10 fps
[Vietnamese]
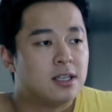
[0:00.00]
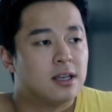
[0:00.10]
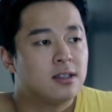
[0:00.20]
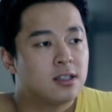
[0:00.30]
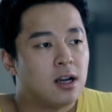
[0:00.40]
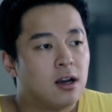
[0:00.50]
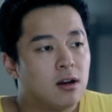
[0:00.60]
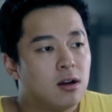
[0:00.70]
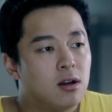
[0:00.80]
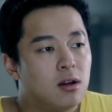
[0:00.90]
Đỗ Vinh chúng
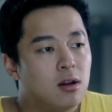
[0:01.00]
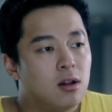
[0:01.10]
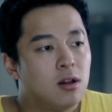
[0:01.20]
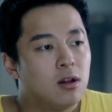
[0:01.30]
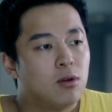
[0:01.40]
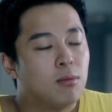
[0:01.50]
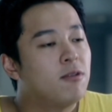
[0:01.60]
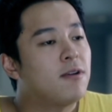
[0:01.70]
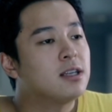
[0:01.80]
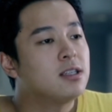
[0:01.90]
tôi phát hiện có một
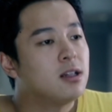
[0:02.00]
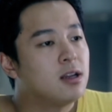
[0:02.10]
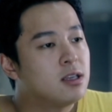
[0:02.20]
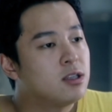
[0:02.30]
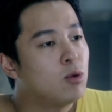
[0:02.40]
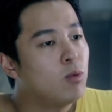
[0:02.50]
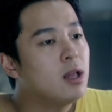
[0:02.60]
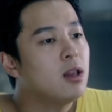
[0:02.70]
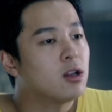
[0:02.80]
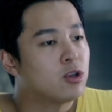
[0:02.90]
số vết máu,
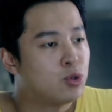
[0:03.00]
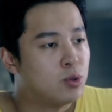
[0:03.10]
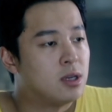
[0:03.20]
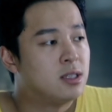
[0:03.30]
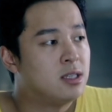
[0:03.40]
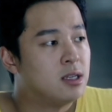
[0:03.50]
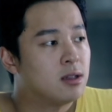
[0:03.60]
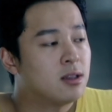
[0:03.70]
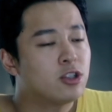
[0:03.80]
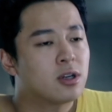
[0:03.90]
nhưng khẳng định
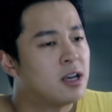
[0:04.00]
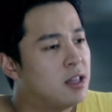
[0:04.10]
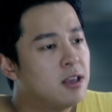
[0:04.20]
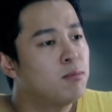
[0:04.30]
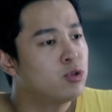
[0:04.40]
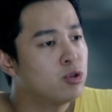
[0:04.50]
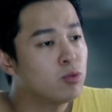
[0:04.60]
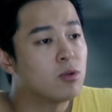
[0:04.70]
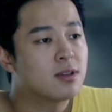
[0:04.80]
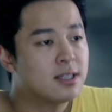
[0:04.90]
đó
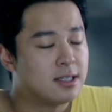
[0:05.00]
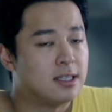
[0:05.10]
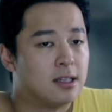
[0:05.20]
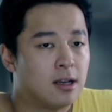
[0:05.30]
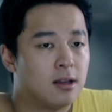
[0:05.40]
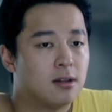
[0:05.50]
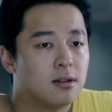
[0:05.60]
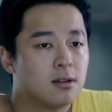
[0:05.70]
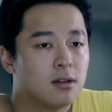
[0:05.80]
không phải là máu của Đỗ Vinh.